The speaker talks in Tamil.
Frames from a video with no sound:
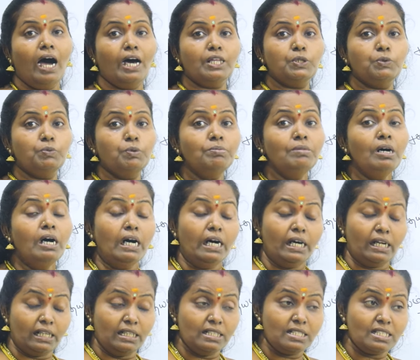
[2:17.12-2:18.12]
அதுவும்
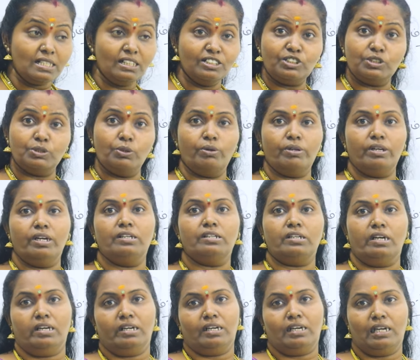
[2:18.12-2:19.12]
ரிசர்ச்
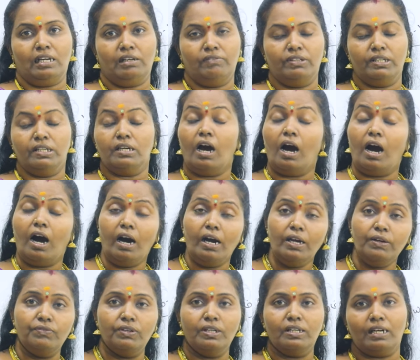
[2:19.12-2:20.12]
ஓரியன்டாக கல்வி
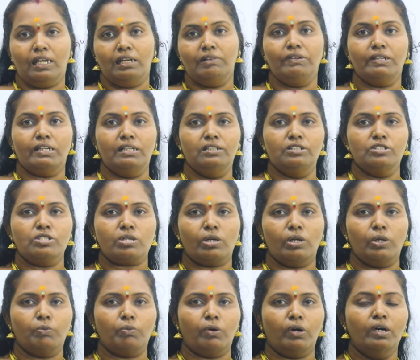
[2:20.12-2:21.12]
ஆய்வு கல்விகள்னு
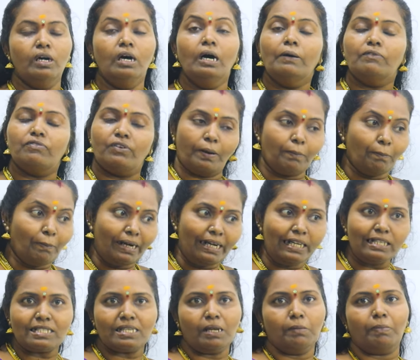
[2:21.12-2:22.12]
சொல்லுவோம் ஃபார்
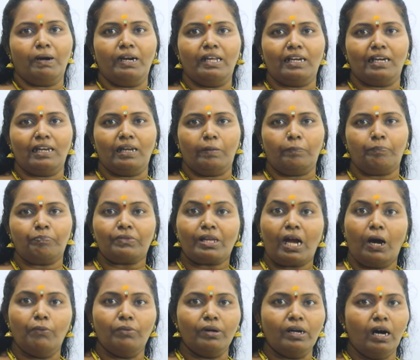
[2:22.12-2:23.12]
மெடிசன் படிக்கலாம்
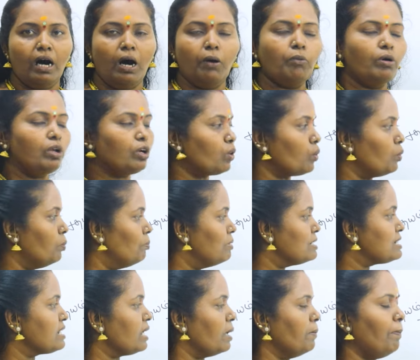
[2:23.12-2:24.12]
அவங்க அவங்களுக்கு ரொம்ப
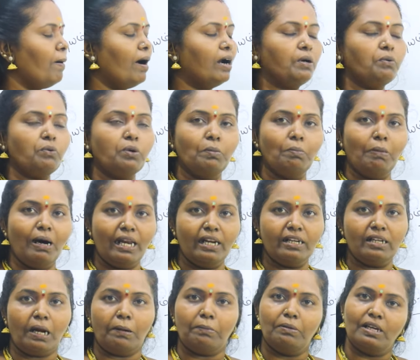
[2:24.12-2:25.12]
சிறப்பான ஒரு
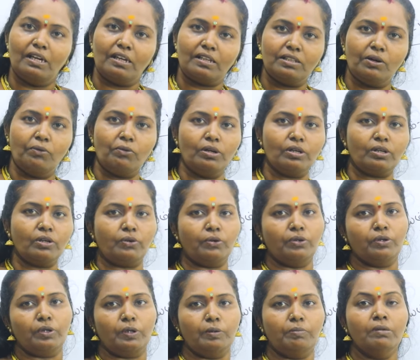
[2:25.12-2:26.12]
பலன் அப்படிங்கிறது அவங்களுக்கு
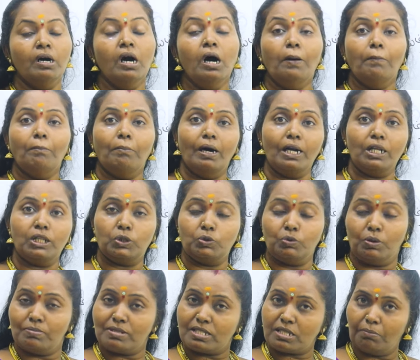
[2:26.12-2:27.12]
கொடுக்கும்
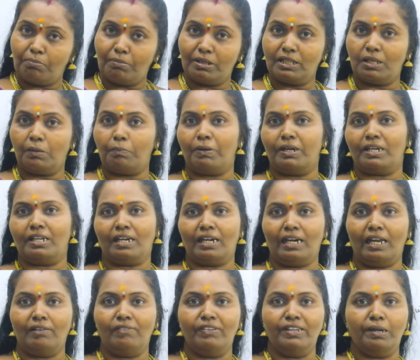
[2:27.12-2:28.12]
மருத்துவம் சம்பந்தப்பட்ட
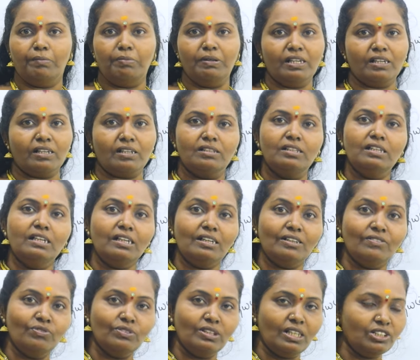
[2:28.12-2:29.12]
கல்வி அப்படிங்கிறது
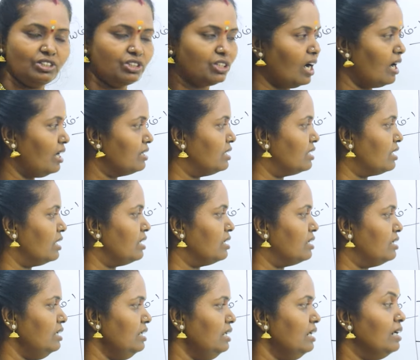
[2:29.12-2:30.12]
இந்த
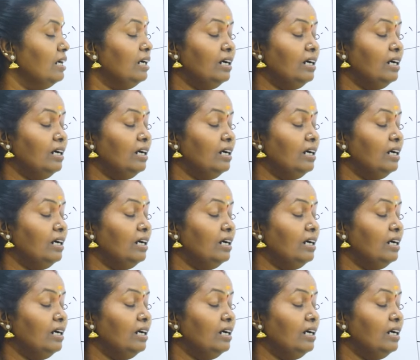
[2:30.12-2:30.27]
ஜாதகருக்கு